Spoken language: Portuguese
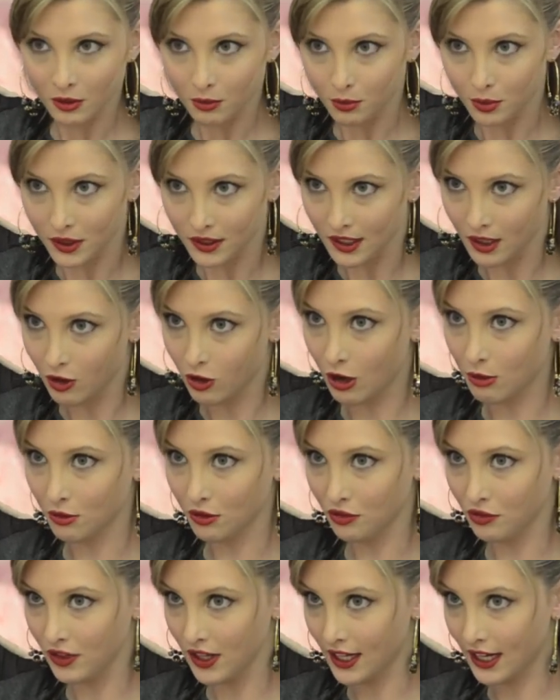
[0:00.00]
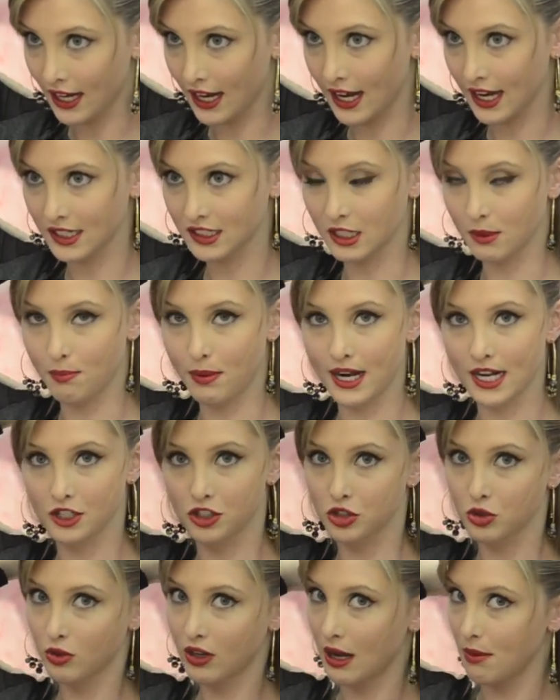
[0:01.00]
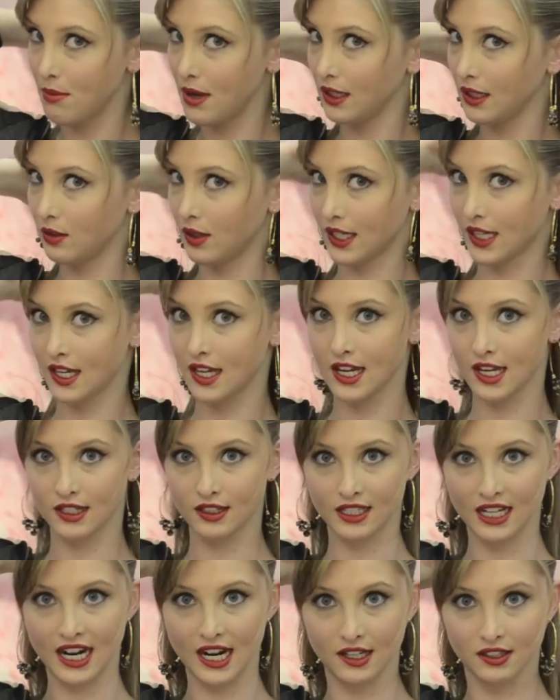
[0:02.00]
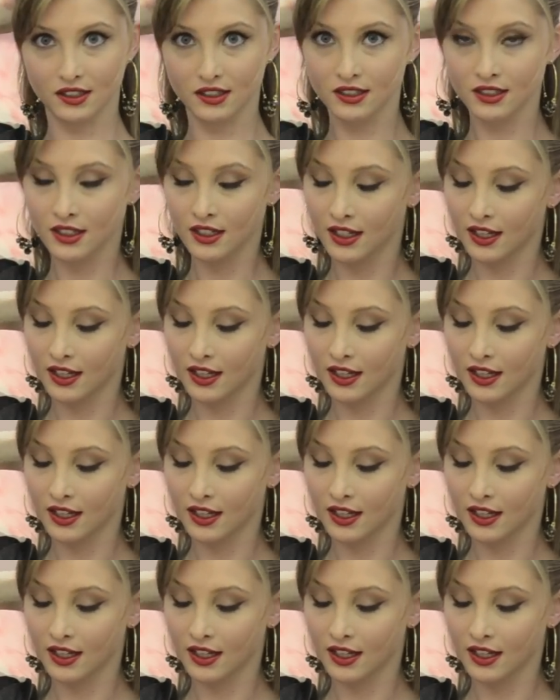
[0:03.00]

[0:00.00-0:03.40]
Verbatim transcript: porque como fica essa parte do cabelo aqui atrás